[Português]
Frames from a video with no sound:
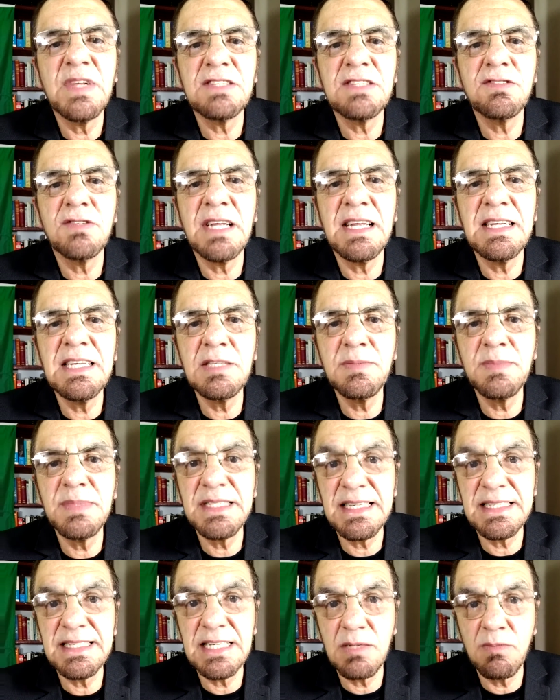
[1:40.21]
nacionalismo
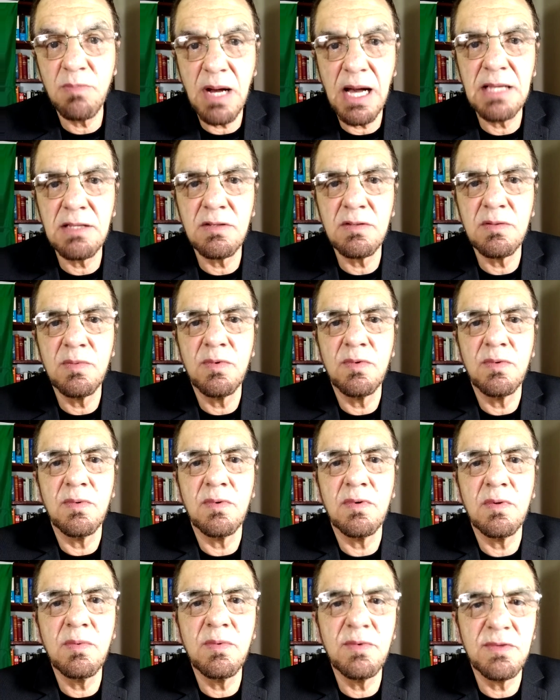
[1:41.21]
exacerbado, como,
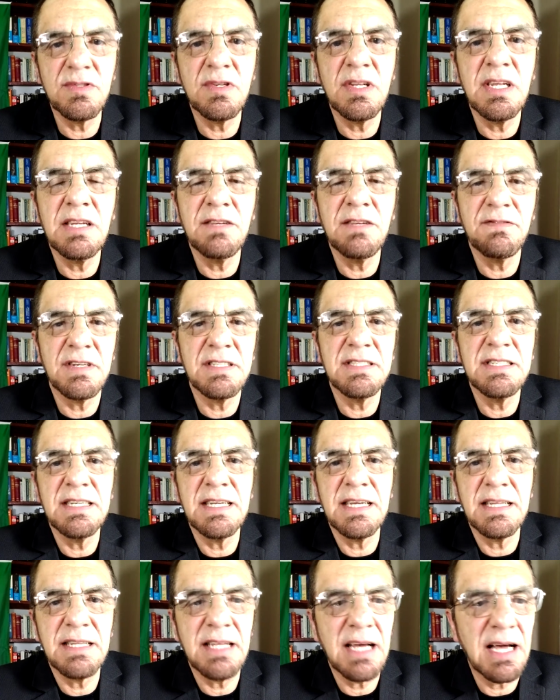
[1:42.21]
como Mussolini fazia
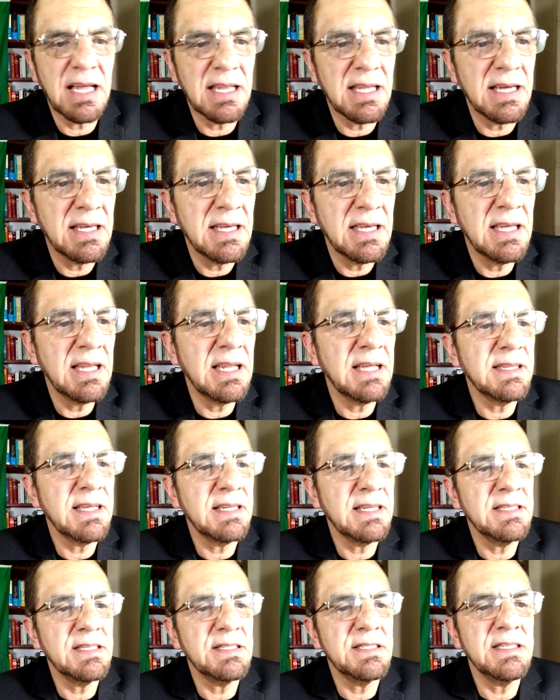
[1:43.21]
na Itália. Ele
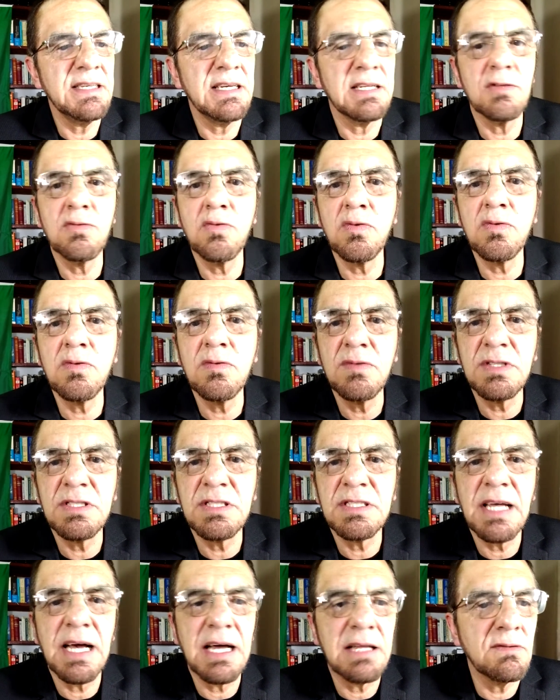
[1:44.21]
até dizia: tudo no
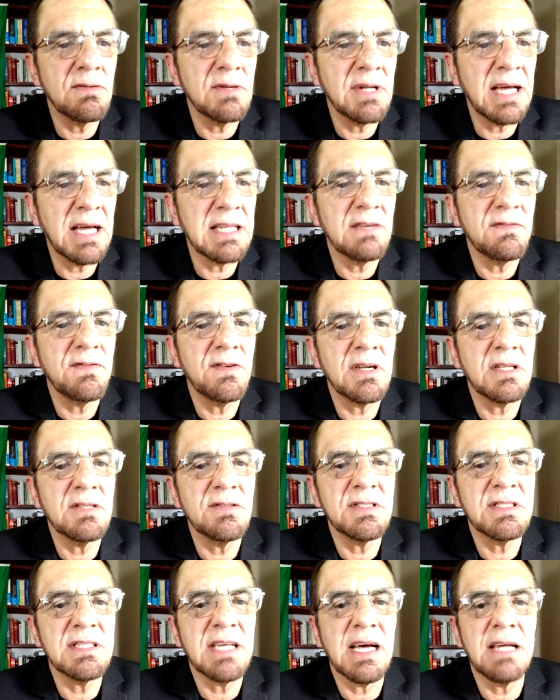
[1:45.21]
Estado, nada fora
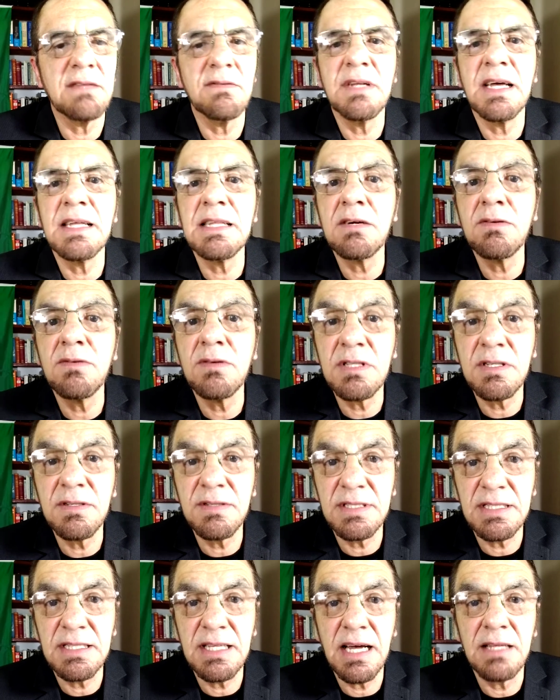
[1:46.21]
do Estado, nada contra o
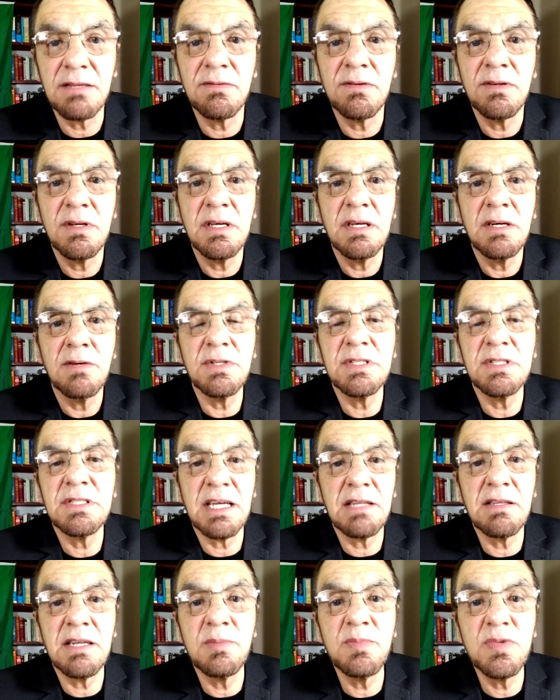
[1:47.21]
Estado. O
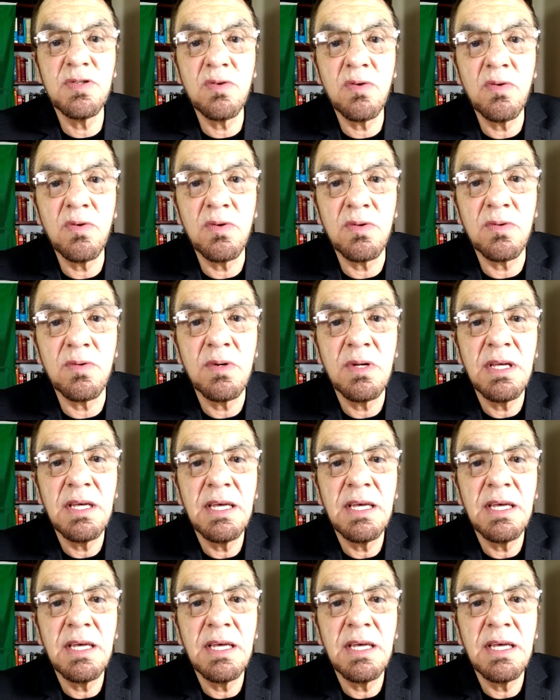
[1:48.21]
Estado era absoluto.